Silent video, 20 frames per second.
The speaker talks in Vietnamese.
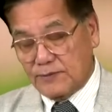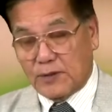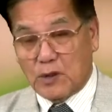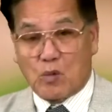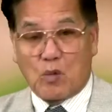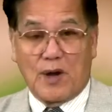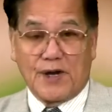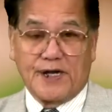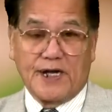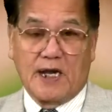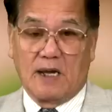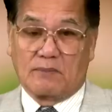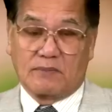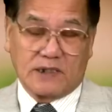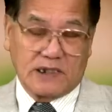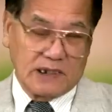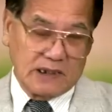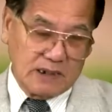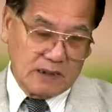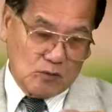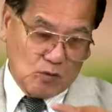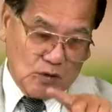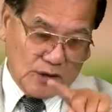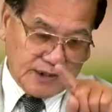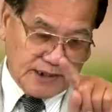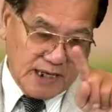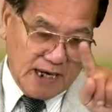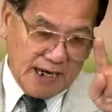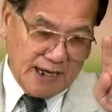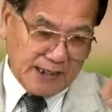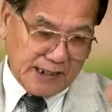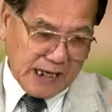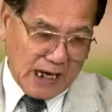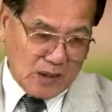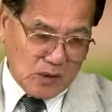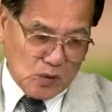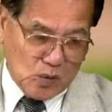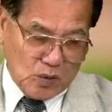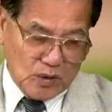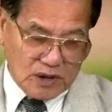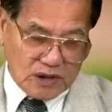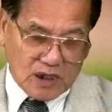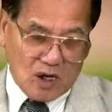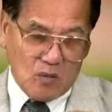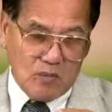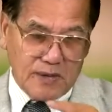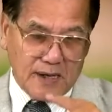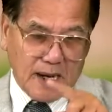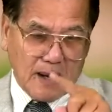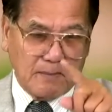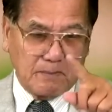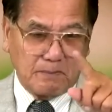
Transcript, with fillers: quan niệm cứ cuộc đời ngắn ngủi 60 năm.